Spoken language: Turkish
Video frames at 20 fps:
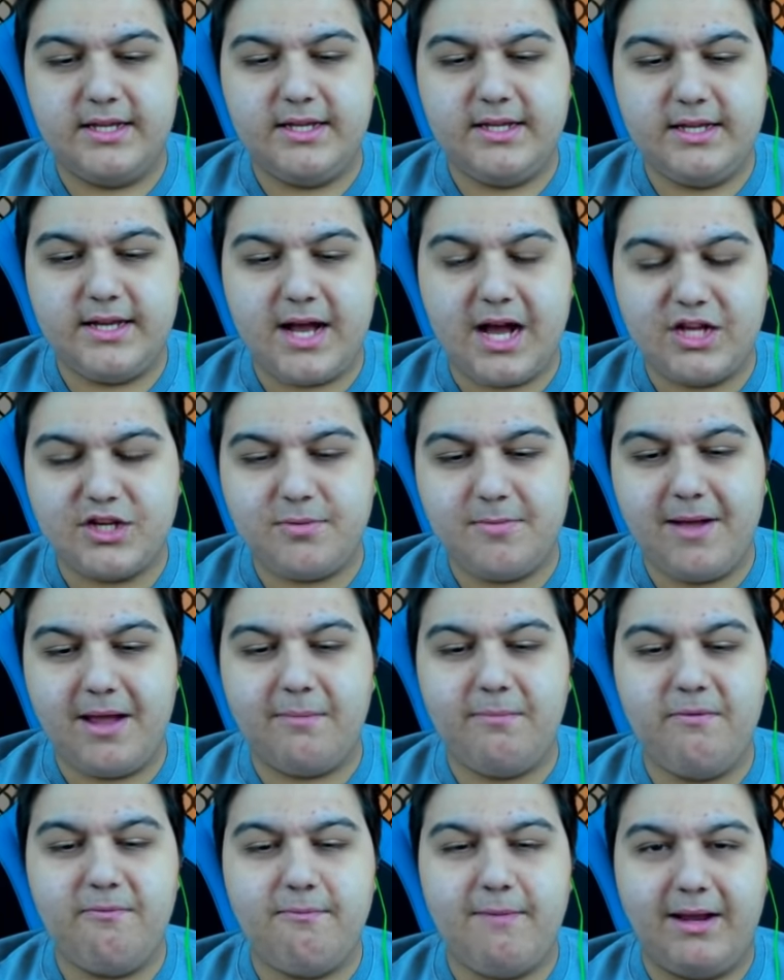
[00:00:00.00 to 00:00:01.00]
kaç
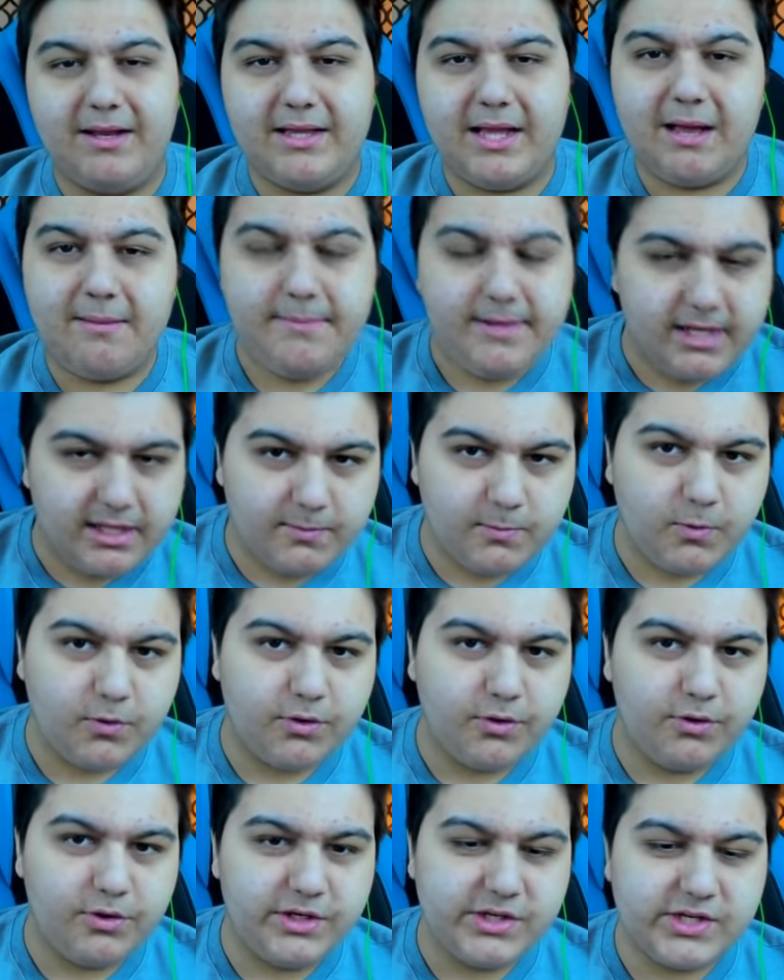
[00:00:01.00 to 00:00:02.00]
mermi var tahmin etme
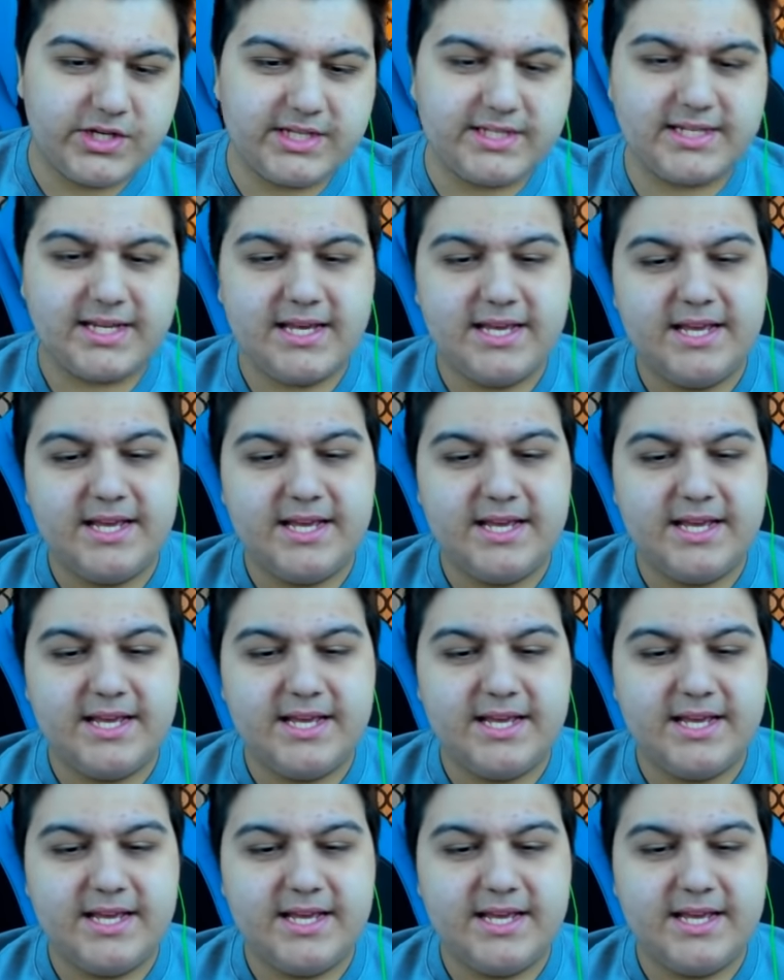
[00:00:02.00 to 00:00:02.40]
oyunu oynayacağız